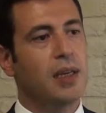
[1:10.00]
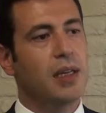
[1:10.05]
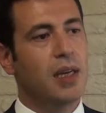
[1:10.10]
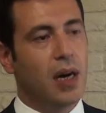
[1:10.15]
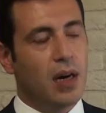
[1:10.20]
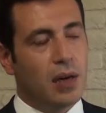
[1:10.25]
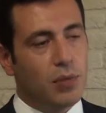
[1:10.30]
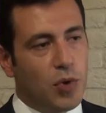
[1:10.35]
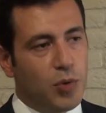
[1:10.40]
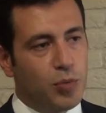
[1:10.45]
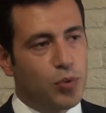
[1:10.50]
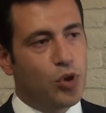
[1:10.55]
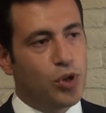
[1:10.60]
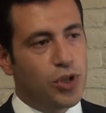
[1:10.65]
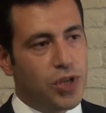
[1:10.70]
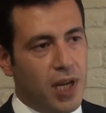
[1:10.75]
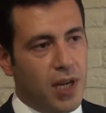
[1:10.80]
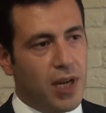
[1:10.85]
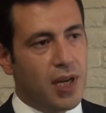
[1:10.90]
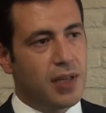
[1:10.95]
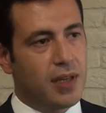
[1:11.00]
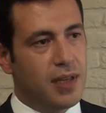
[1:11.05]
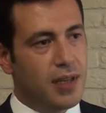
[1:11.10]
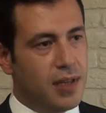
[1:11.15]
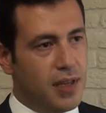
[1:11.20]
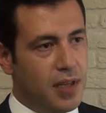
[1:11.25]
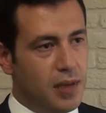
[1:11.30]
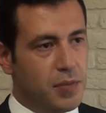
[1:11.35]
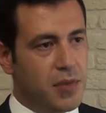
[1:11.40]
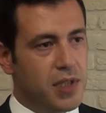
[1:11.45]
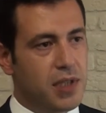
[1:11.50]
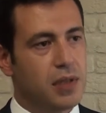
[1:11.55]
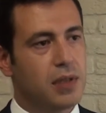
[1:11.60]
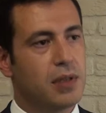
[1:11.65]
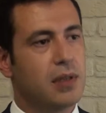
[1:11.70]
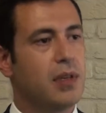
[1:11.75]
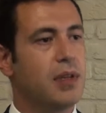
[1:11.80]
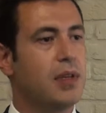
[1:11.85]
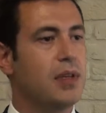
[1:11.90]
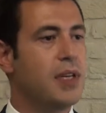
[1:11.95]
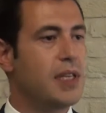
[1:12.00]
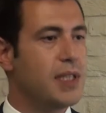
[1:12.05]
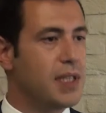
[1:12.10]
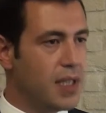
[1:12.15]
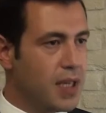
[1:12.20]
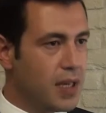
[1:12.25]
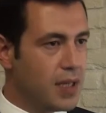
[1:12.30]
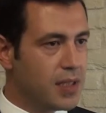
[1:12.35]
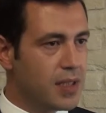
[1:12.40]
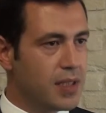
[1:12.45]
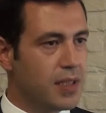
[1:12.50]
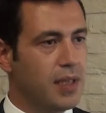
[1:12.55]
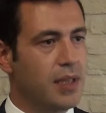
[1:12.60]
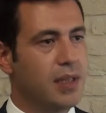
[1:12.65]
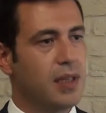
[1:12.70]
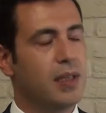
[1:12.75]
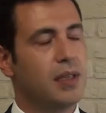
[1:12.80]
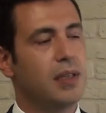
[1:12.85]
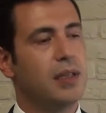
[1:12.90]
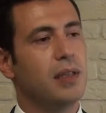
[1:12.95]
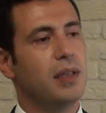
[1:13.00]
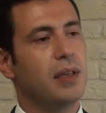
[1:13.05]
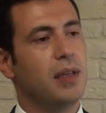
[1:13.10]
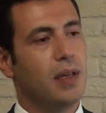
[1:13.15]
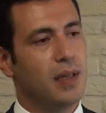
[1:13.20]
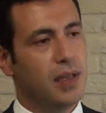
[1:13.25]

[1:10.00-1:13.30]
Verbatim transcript: karma projeler dediğimiz e, rezidansların,